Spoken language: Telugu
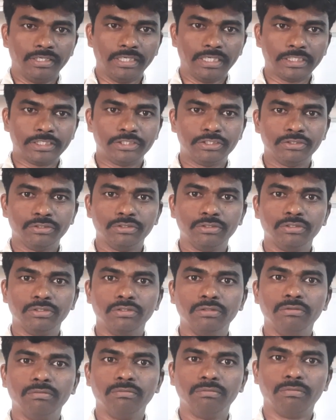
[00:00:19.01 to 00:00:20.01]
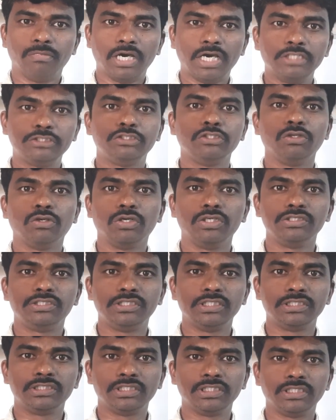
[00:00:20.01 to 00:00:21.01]
నెక్స్ట్ మార్చ్లో
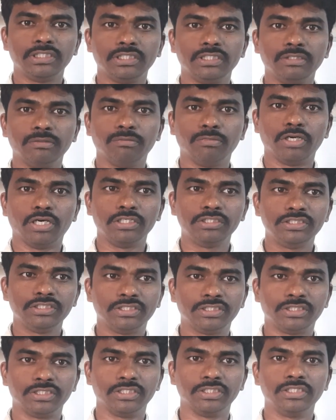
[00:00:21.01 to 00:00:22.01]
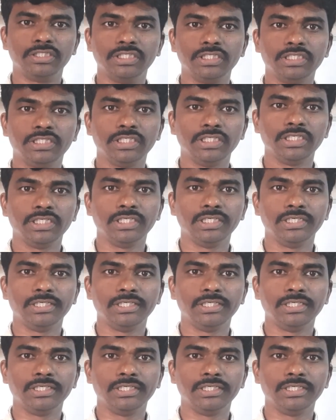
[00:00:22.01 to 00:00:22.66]
వచ్చేసి ఏంటంటే మార్చ్ థర్డ్కి